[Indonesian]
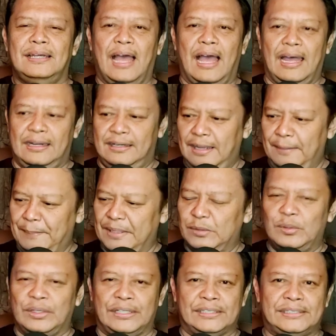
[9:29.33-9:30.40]
Ada
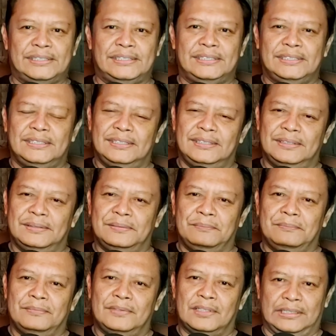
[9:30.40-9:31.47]
penulis.
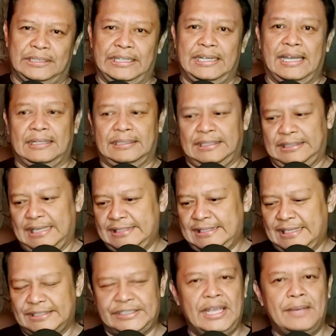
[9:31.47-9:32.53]
Ketika
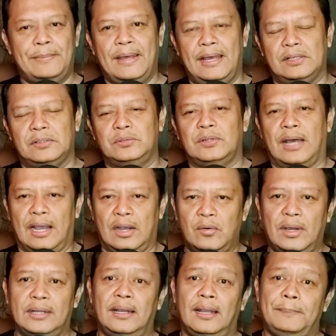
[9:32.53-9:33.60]
ditanya siapa aku, aku
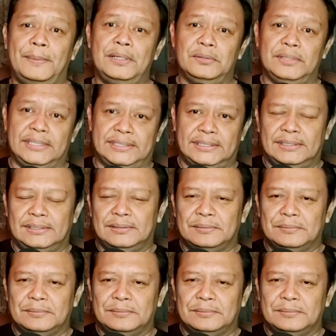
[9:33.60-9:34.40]
adalah penulis.